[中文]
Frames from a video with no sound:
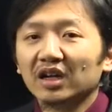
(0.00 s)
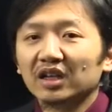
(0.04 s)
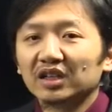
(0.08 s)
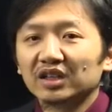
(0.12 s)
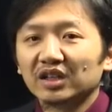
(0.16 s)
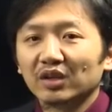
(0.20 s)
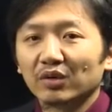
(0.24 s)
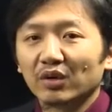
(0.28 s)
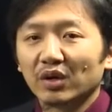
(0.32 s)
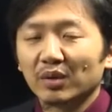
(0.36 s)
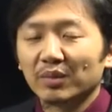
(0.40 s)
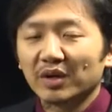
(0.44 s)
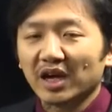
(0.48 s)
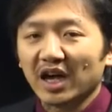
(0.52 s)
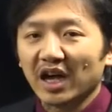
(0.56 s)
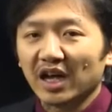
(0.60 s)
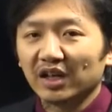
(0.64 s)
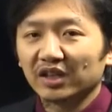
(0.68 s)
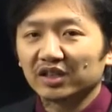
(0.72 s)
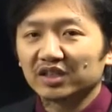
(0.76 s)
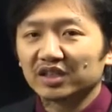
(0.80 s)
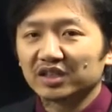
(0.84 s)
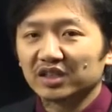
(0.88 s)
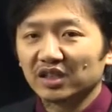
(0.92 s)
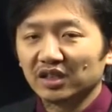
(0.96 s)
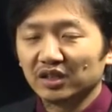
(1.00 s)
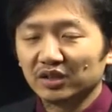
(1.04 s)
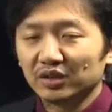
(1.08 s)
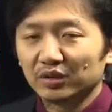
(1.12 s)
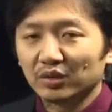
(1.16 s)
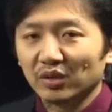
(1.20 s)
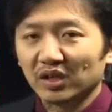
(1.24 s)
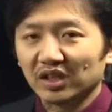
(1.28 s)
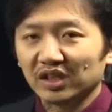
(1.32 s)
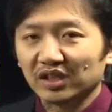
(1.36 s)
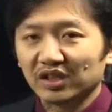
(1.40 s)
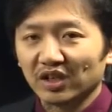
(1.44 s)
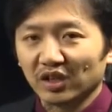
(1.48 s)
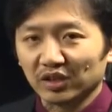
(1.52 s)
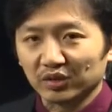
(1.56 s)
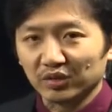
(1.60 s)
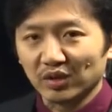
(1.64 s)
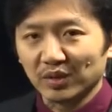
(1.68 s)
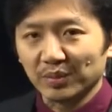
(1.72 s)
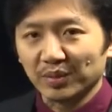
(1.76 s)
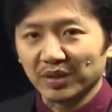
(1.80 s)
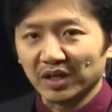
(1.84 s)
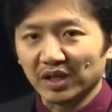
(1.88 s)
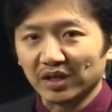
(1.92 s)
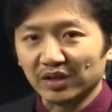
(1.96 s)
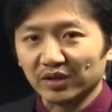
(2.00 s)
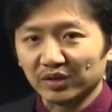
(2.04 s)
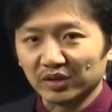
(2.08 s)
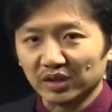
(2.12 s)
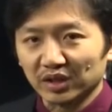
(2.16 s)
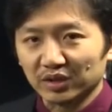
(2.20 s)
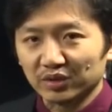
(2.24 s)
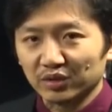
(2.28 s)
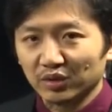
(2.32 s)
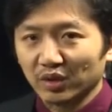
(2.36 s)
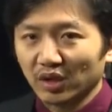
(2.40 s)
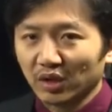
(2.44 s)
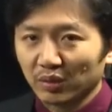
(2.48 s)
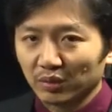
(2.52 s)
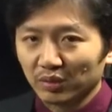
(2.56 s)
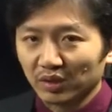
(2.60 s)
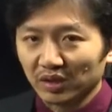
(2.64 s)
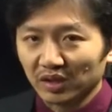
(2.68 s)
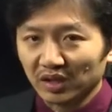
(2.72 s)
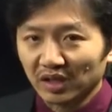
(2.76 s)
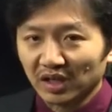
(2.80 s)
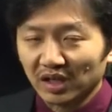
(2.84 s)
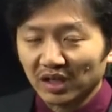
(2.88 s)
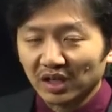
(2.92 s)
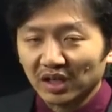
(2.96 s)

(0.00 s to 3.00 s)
那我们还是更多的要对朋友的错误。